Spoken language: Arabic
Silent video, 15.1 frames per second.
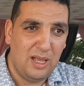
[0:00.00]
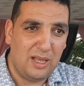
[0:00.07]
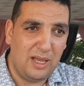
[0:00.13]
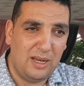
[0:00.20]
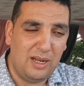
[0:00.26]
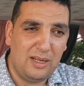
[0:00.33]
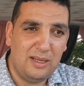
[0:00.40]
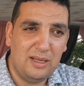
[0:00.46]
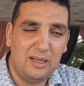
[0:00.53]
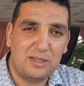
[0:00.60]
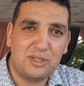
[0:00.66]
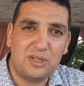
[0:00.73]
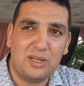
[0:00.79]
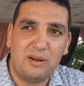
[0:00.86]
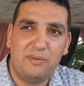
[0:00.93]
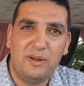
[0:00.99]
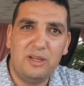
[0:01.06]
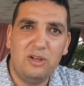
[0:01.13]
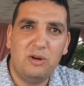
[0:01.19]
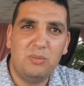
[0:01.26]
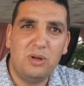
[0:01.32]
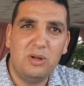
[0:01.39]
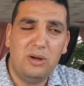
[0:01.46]
كان لي الشرف
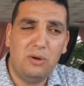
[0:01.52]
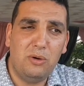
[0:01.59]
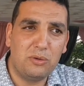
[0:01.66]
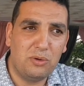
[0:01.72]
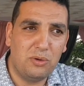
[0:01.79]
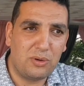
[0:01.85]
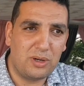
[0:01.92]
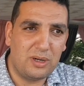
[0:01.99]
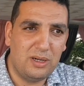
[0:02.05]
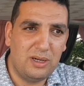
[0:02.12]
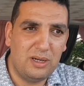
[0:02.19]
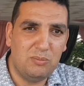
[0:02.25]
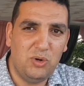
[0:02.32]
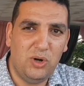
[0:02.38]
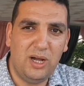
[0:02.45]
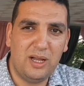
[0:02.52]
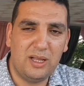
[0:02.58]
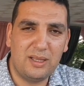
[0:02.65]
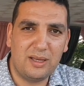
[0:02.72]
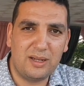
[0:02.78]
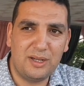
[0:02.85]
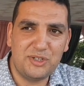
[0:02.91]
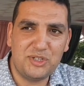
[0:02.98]
اليوم حضور آه،
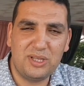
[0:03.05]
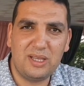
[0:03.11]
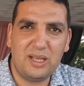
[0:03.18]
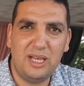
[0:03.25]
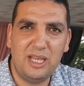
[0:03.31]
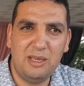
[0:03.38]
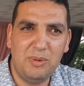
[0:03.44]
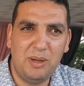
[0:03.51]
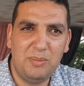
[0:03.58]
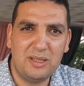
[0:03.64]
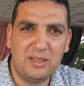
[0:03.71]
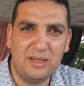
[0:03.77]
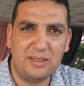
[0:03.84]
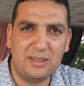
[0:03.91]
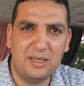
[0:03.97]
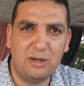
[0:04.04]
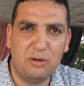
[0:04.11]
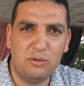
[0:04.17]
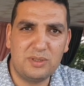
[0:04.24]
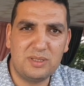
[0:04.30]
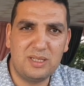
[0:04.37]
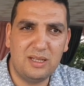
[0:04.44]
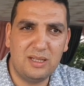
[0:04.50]
محاضرة جد قيمة من تأطير
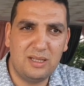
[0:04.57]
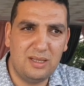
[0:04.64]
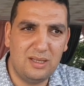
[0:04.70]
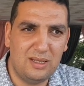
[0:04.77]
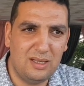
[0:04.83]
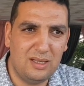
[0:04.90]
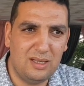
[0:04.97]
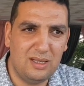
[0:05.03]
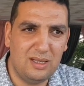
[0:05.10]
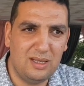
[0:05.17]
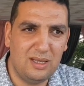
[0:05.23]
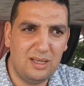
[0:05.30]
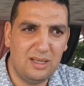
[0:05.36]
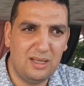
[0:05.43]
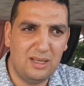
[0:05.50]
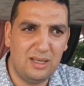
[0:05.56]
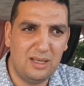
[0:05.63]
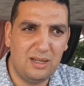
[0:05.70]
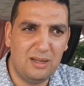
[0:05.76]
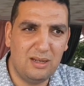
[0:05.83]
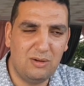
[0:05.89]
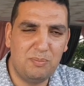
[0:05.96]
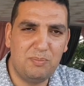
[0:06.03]
الأستاذ آه،
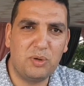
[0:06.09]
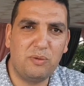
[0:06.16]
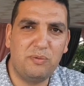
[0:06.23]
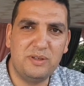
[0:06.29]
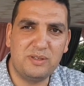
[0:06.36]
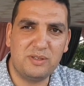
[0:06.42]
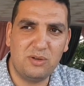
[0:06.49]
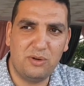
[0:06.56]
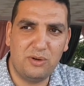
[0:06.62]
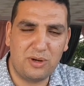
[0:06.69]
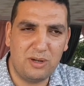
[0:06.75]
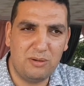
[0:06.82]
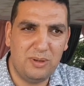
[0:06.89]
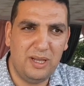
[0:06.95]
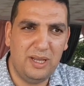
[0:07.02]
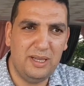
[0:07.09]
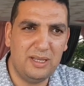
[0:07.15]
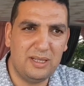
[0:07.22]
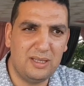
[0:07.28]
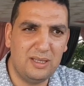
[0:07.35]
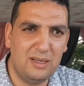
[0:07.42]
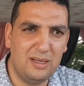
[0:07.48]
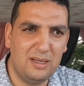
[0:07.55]
البروفيسور الباحث
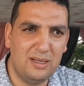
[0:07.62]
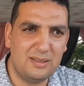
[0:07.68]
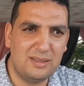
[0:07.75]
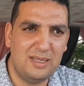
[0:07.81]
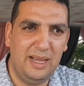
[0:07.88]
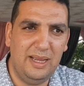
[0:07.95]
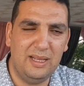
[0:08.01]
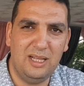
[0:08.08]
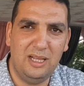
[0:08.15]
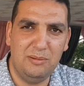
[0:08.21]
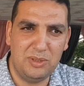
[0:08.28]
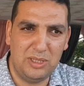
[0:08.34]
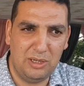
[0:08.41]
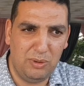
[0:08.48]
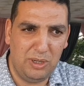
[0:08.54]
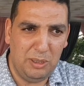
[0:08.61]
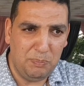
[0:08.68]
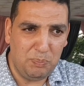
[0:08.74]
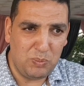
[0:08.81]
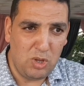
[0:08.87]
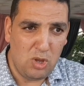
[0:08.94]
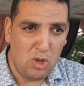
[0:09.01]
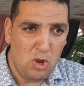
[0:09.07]
سعيد الحمديوي
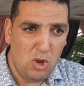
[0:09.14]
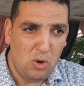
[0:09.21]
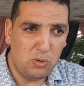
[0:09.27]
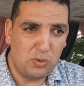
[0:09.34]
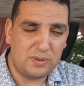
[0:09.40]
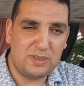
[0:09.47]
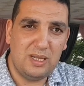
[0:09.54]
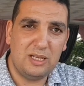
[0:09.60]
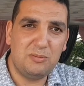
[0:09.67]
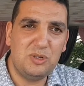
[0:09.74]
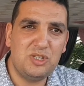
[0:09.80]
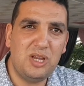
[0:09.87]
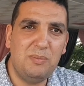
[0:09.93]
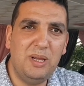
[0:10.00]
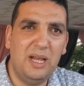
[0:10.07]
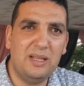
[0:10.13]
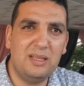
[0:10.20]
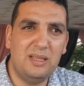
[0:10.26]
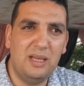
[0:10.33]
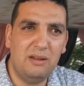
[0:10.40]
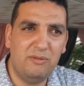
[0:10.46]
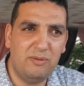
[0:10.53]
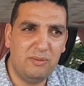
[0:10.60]
أستاذ بجامعة
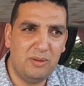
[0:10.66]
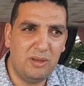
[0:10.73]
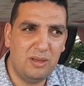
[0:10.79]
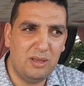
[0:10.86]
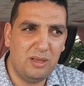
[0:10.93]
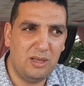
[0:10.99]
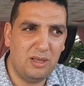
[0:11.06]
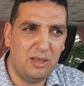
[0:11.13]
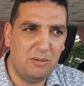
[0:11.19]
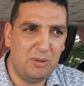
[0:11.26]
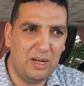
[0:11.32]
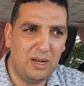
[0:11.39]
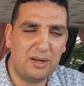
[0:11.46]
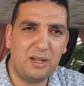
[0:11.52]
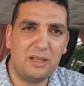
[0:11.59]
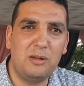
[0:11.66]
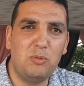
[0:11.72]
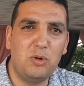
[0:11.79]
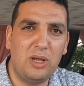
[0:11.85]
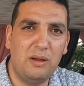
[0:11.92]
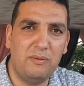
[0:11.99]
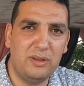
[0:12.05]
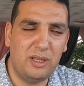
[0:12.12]
ديلف بالأراضي
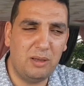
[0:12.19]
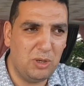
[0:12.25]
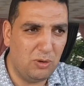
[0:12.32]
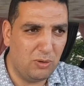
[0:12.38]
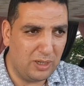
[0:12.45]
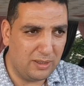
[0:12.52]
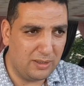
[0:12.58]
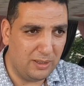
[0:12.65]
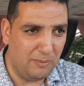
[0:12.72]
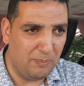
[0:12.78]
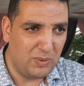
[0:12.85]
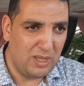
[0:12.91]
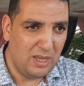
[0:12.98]
المنخفضة بهولندا